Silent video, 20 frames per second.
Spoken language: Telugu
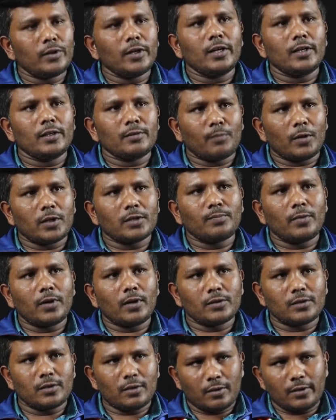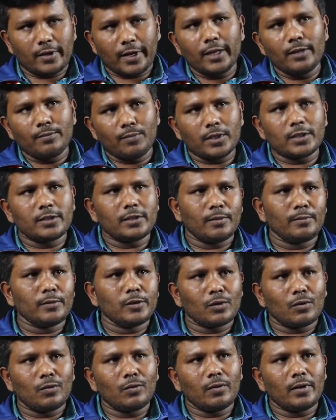ఉంది బస్ పాస్ ట్రైన్ పాస్
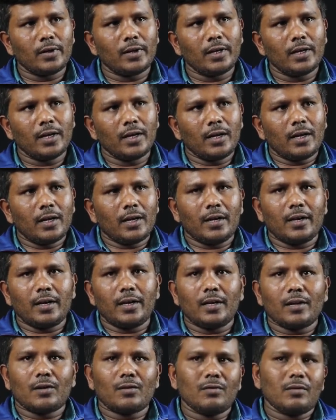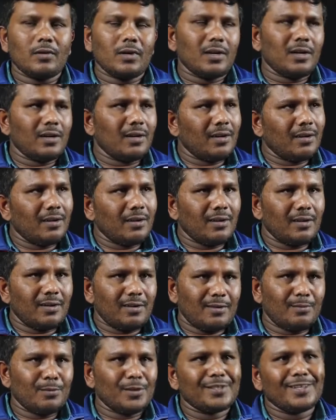చేపించుకోవాలి hmm. నేను ఎక్కువ
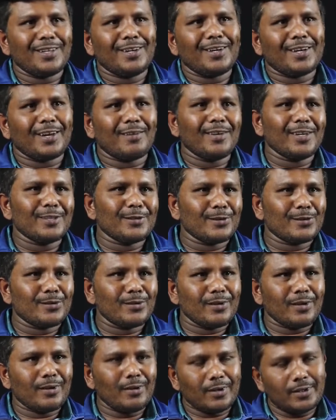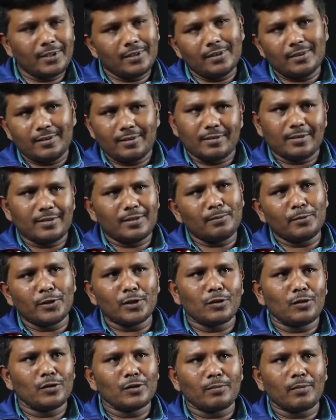బస్లో ట్రావెల్ చేస్తుంటాను అది
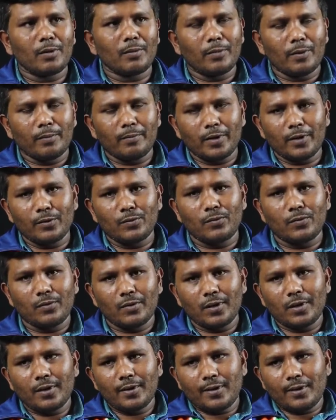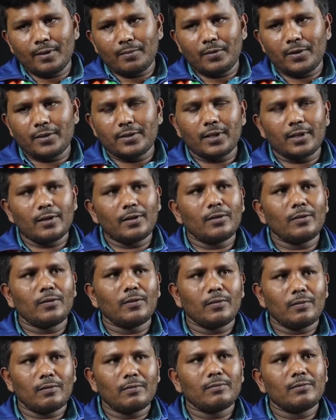చేపించుకోవచ్చు ప్రాబ్లం లేదు పెన్షన్ను
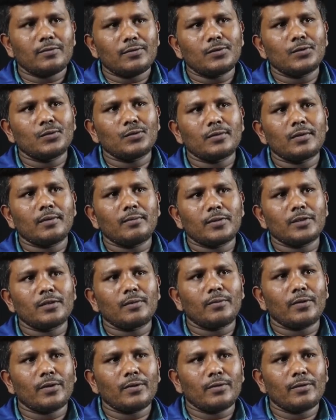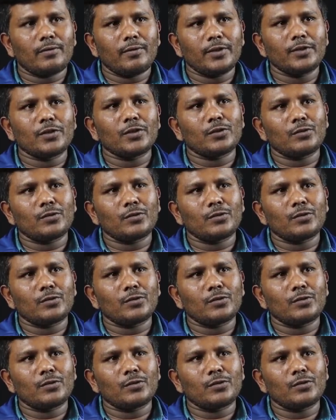చూస్తామని చెప్పారు వెయిట్